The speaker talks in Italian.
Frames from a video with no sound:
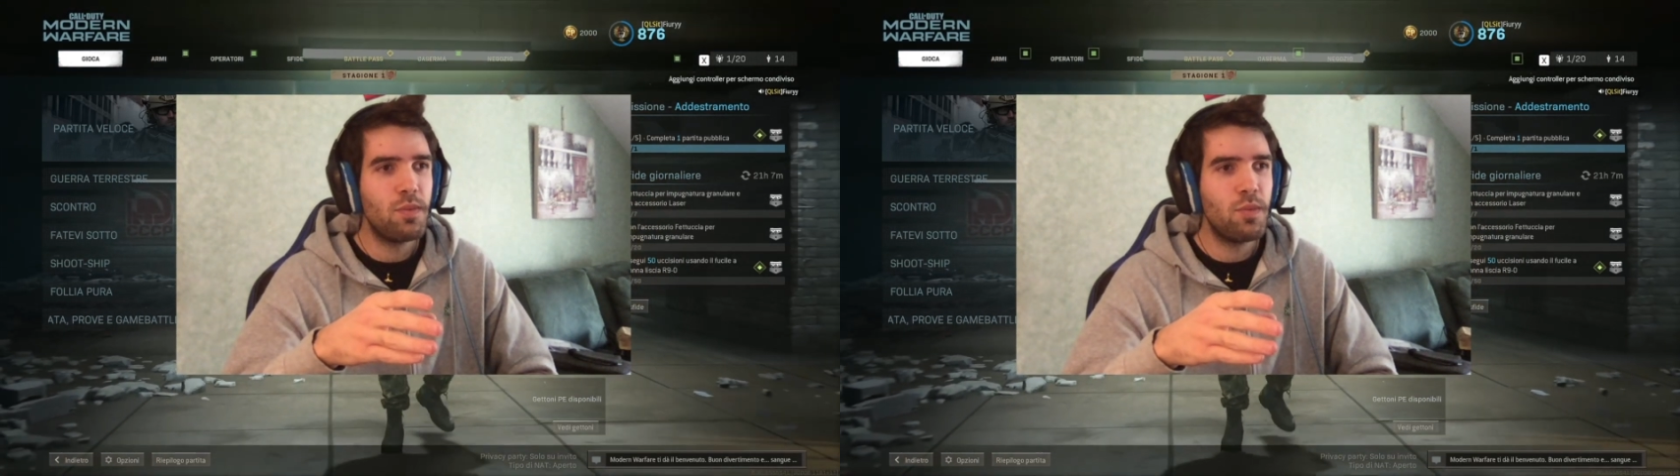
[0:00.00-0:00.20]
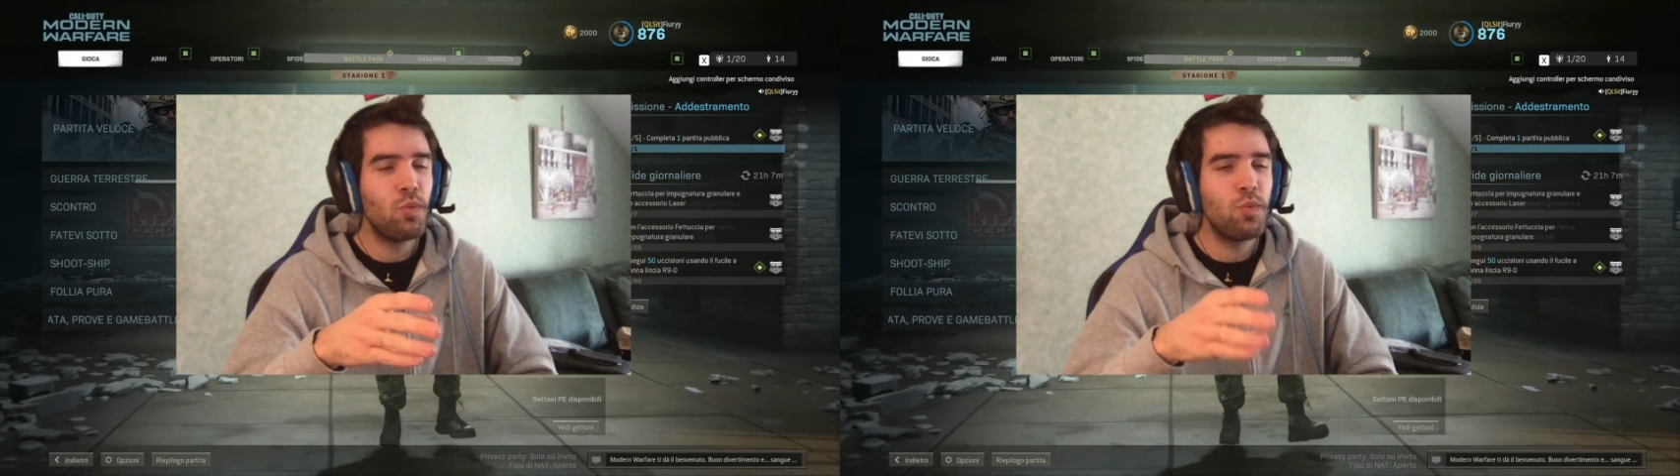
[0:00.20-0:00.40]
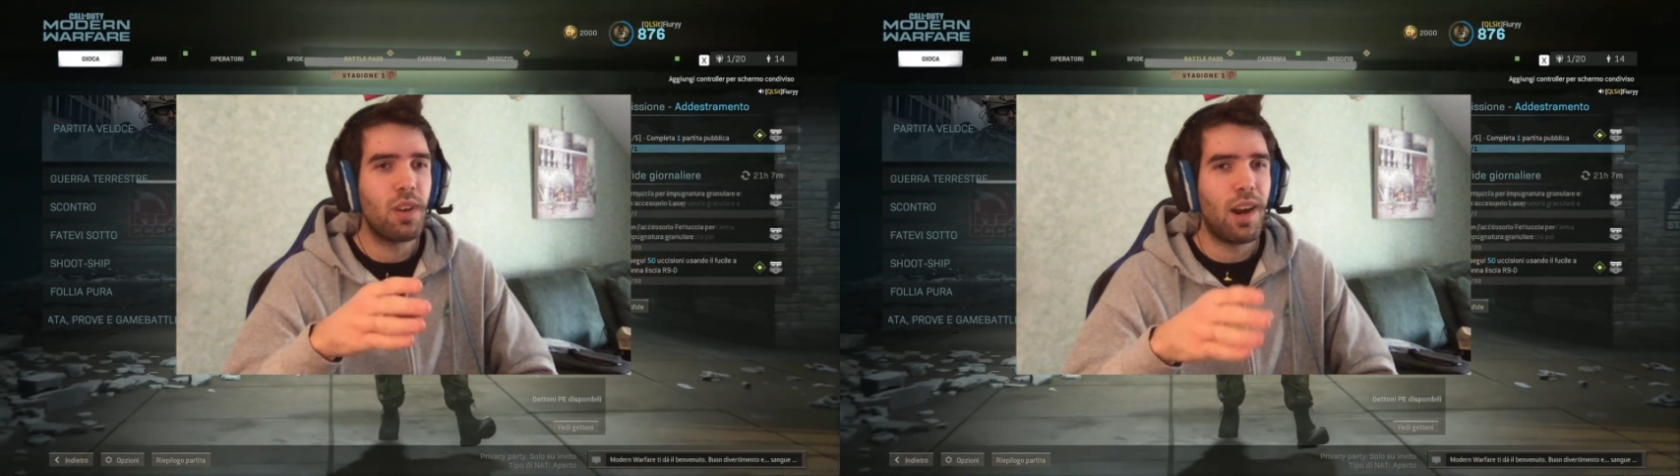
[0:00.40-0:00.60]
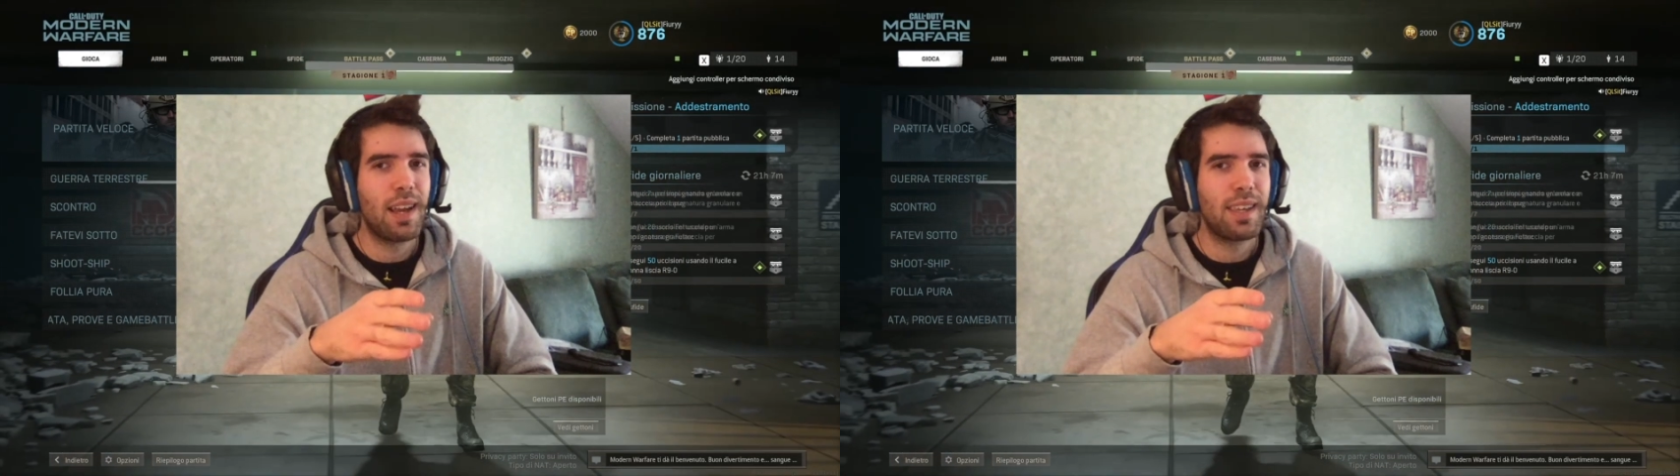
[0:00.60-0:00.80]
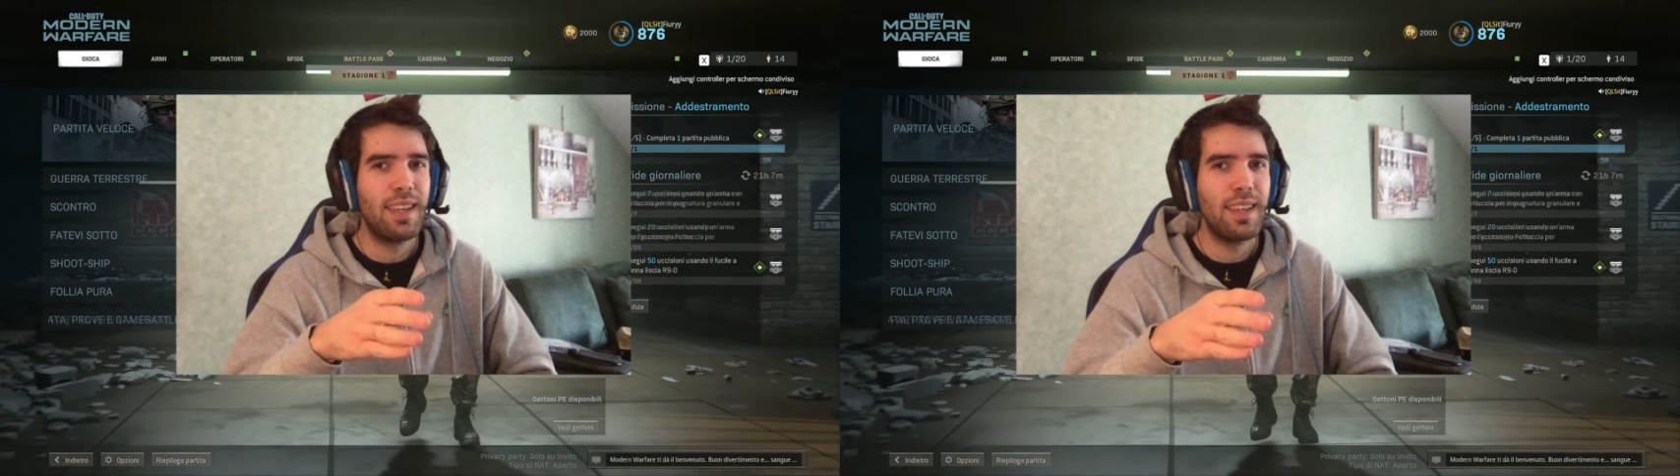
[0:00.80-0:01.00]
un
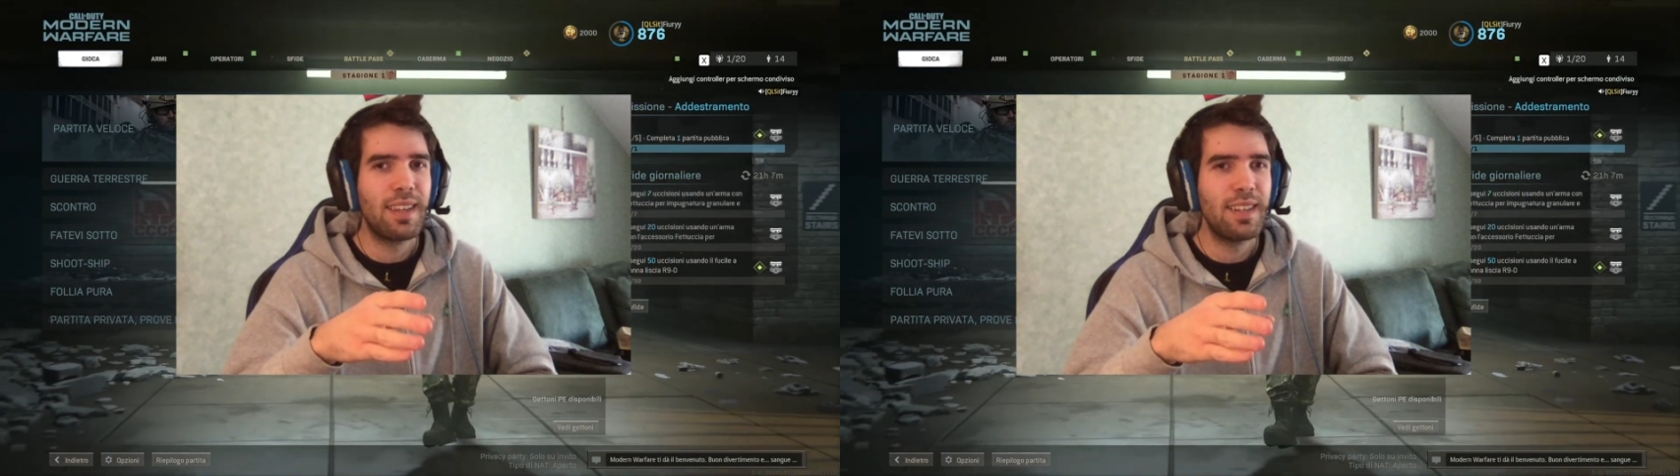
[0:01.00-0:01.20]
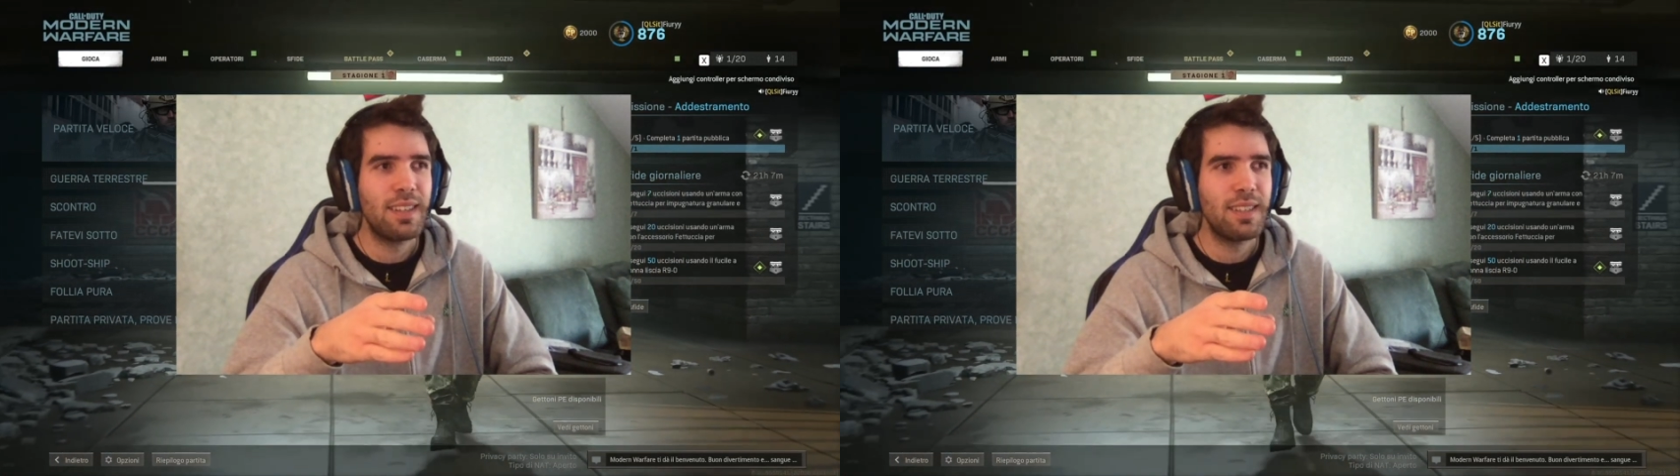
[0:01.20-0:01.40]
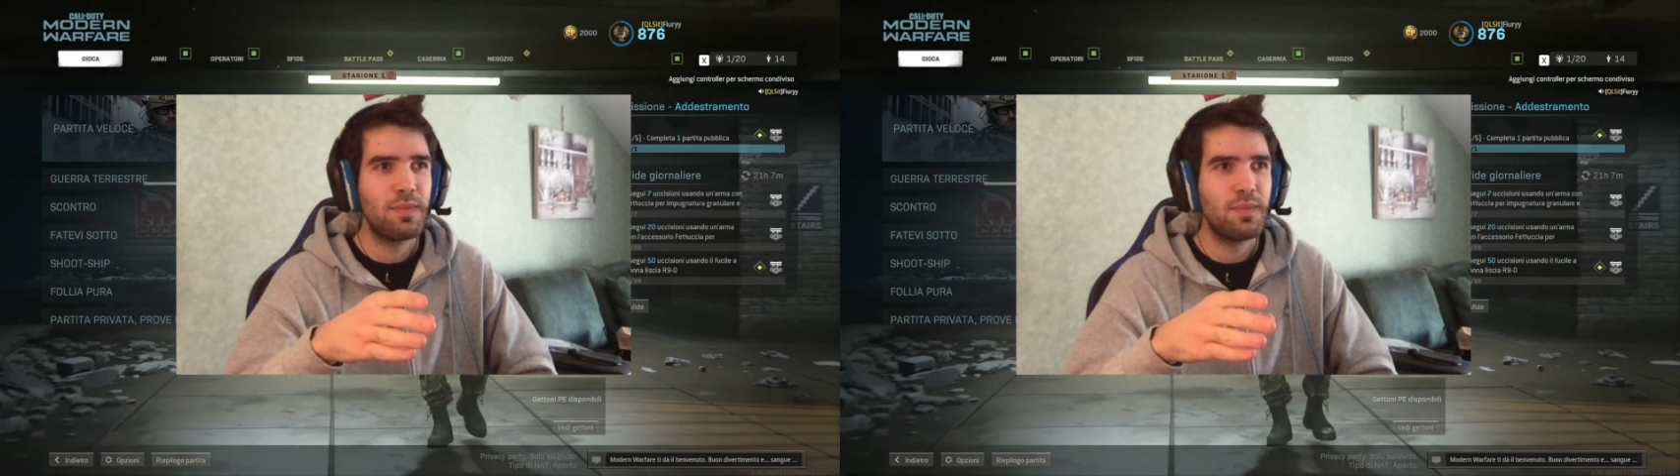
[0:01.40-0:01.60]
tracking